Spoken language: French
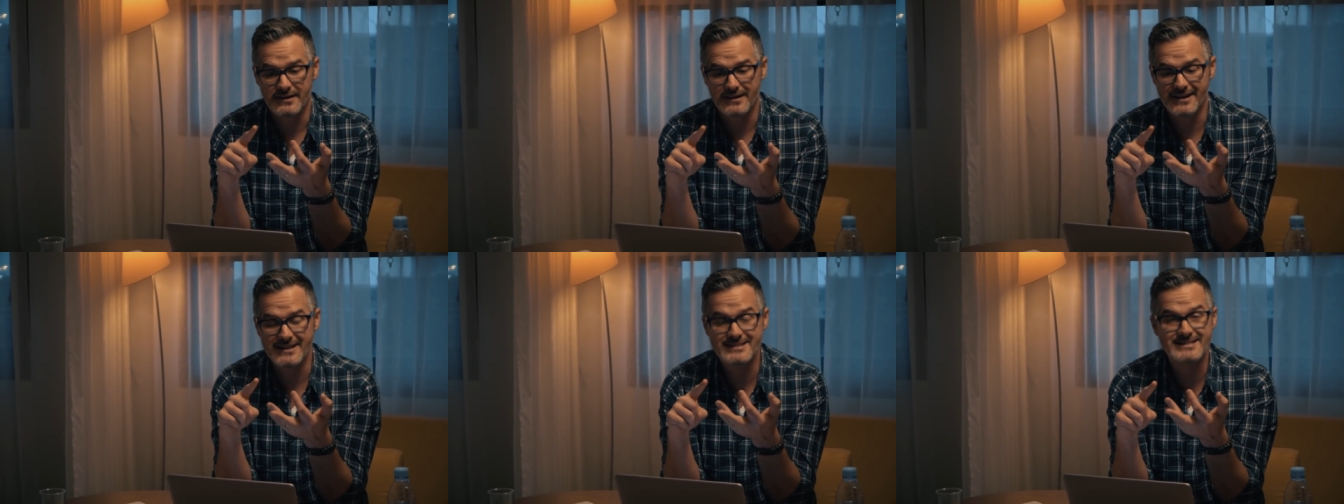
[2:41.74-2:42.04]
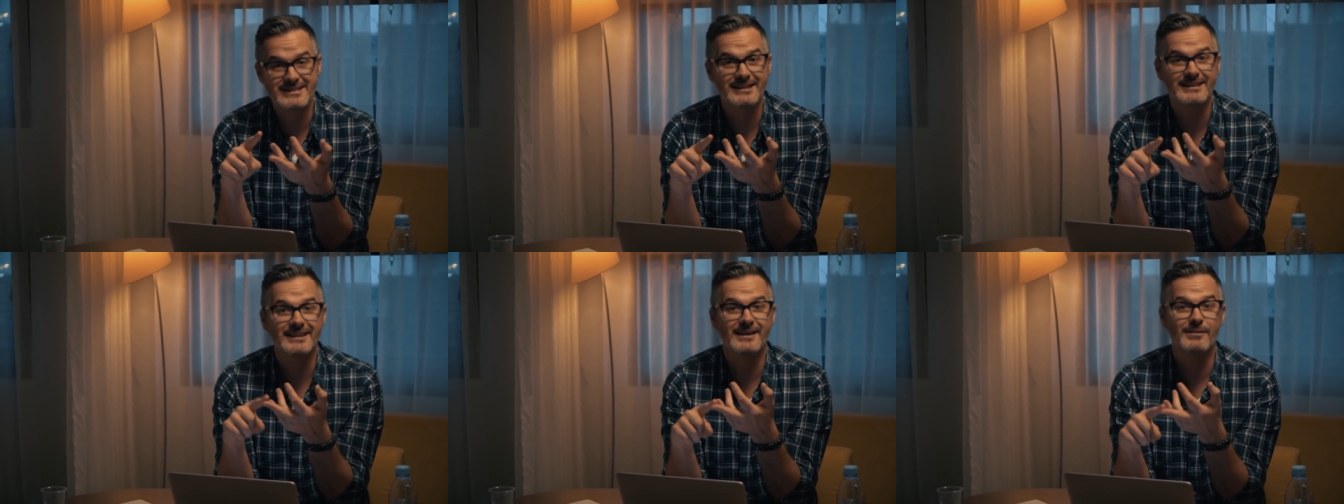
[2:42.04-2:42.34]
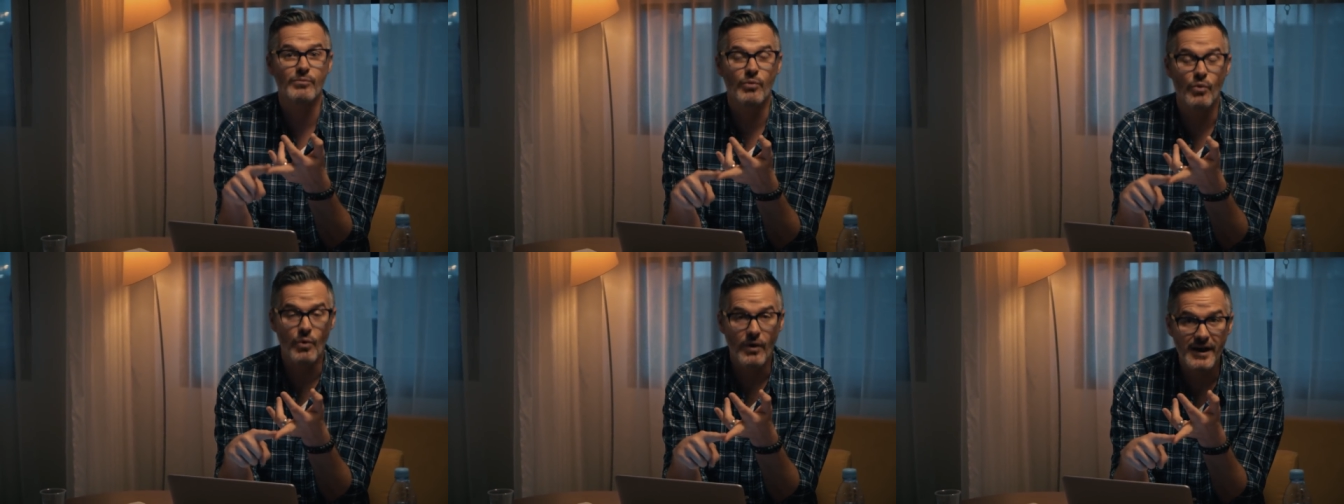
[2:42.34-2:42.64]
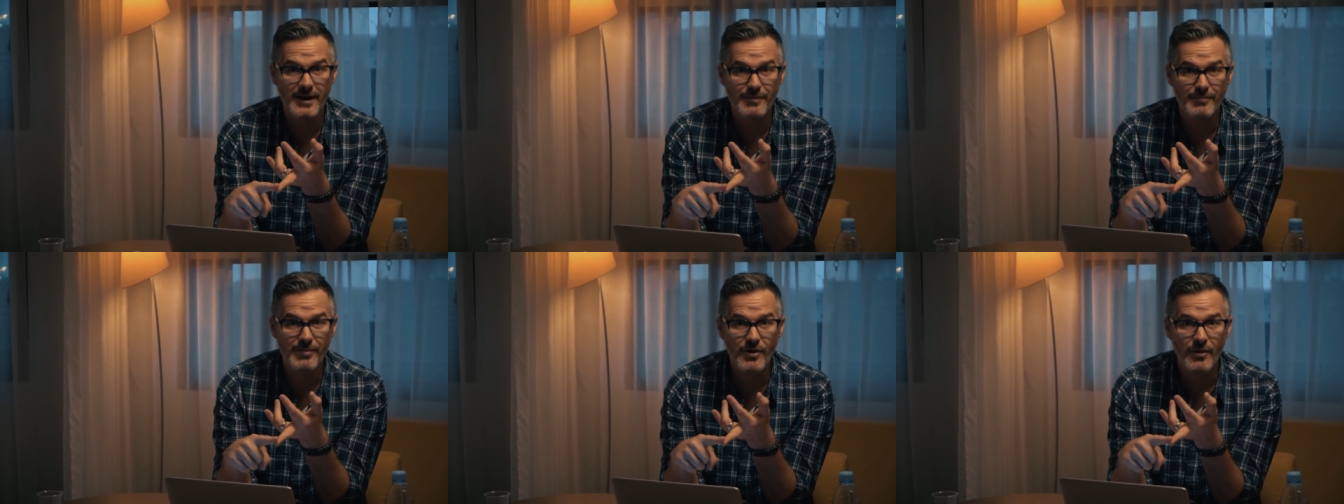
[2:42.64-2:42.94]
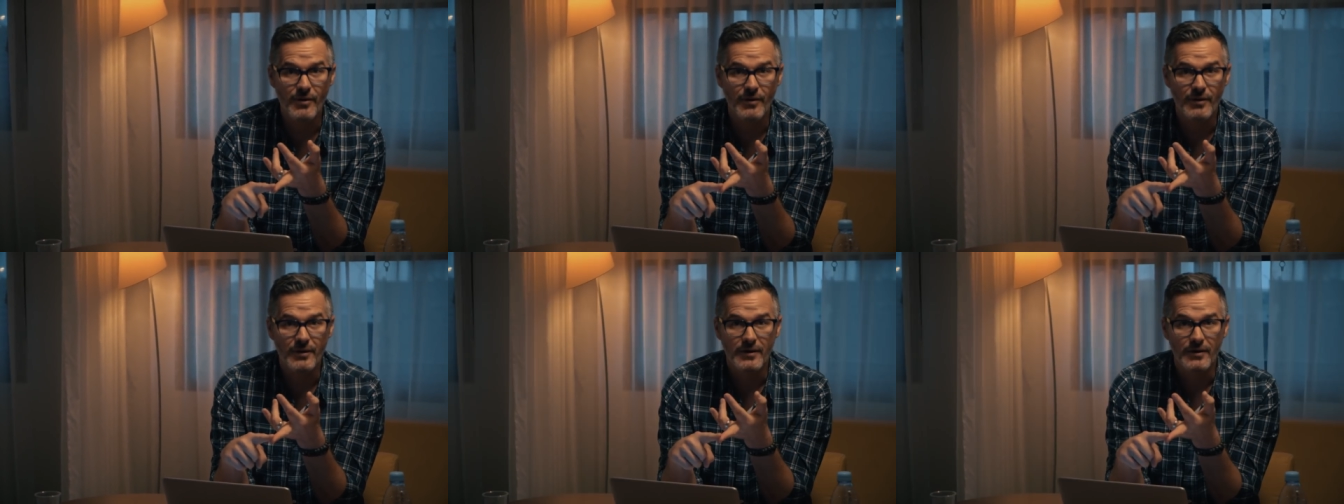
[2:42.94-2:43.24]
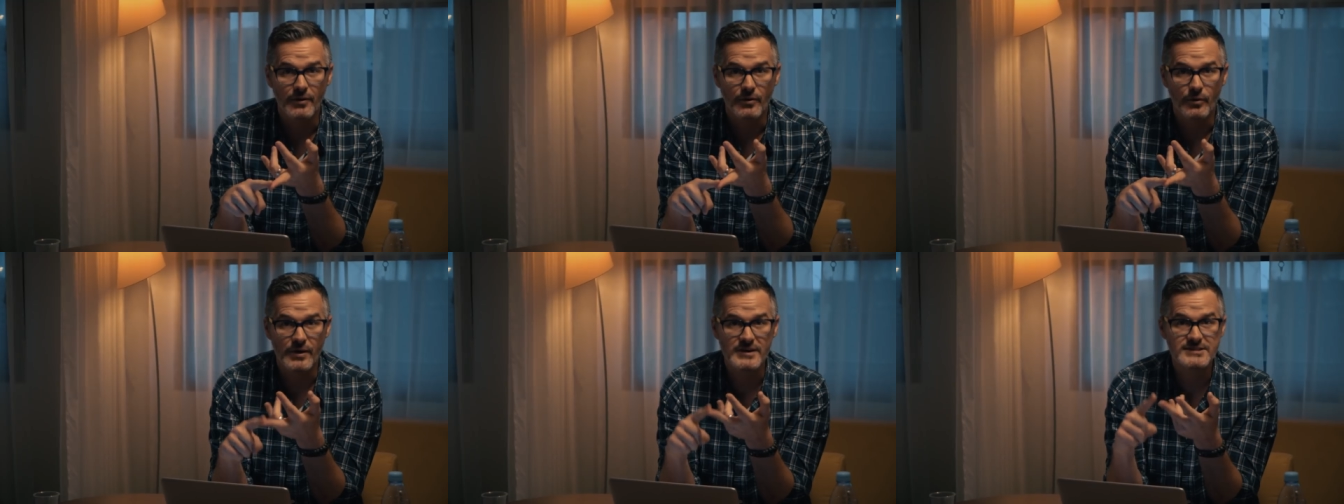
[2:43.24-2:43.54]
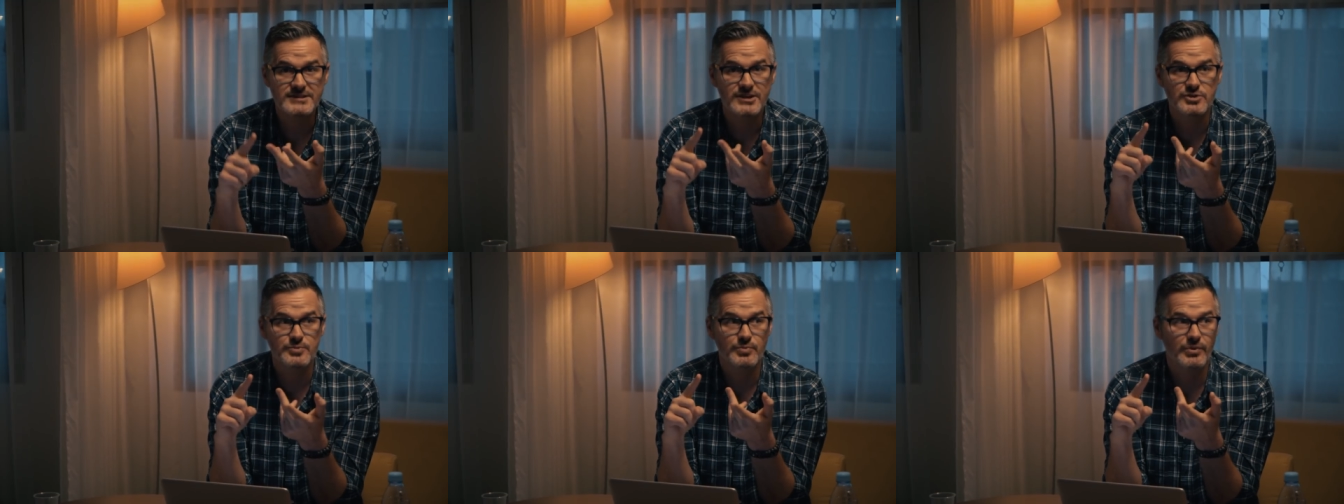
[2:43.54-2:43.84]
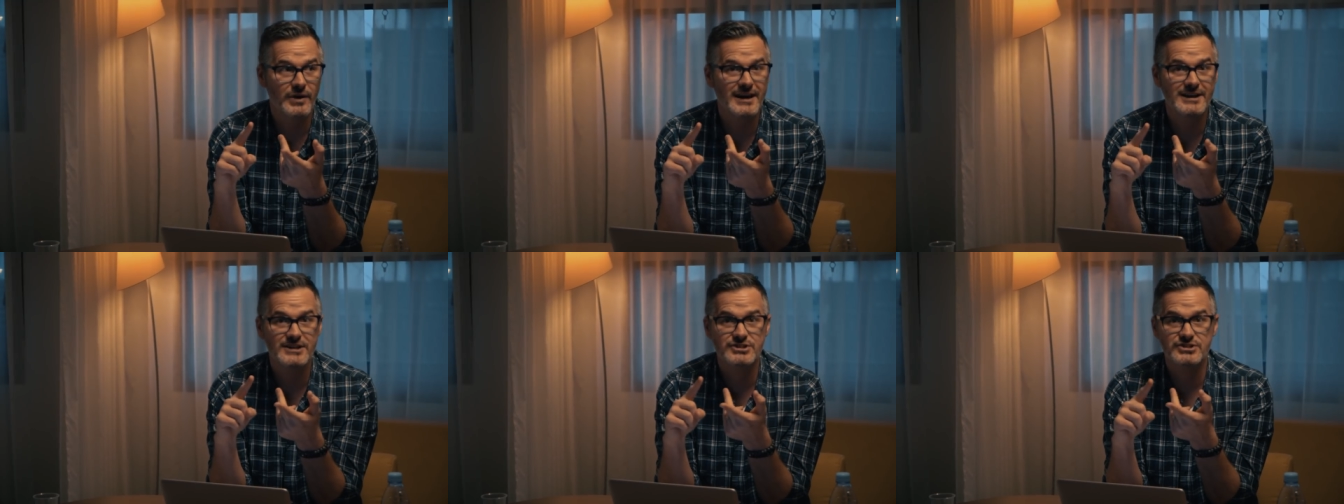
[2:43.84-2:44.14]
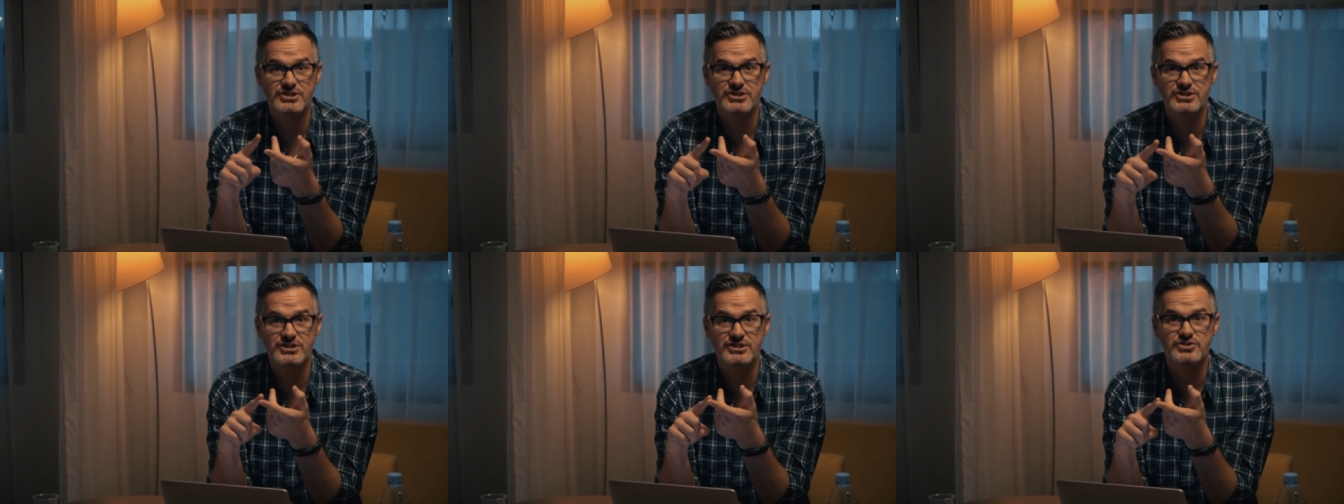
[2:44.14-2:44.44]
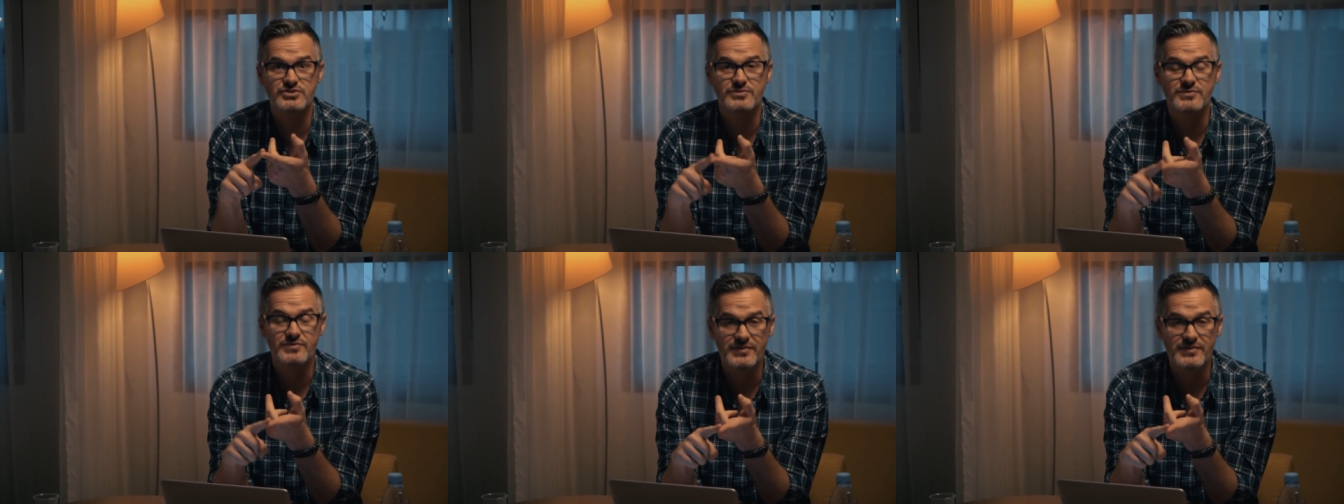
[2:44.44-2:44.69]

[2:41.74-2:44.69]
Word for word: Qu'est-ce qui était moins bon? Où est-ce que je pourrais aller chercher du